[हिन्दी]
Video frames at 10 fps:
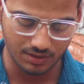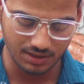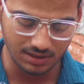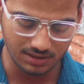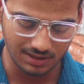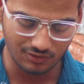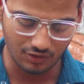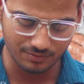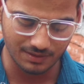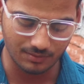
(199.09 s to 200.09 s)
तो इन्हीं
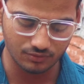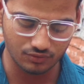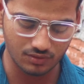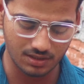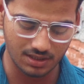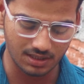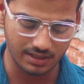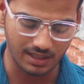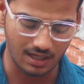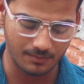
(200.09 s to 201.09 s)
थ्री डॉट्स पर आपको दोस्तों क्लिक
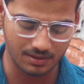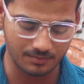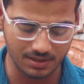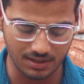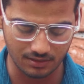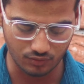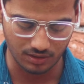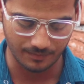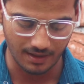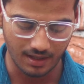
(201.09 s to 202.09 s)
करना यहाँ पर आप क्लिक कर
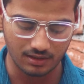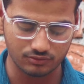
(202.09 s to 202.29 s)
दोगे